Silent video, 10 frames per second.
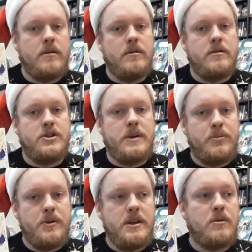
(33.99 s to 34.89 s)
euh,
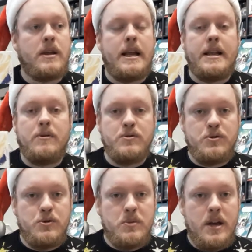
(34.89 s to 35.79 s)
japonais, donc avec les
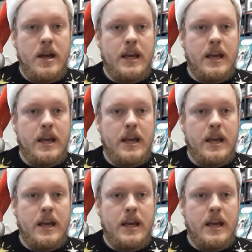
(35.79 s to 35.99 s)
costumes,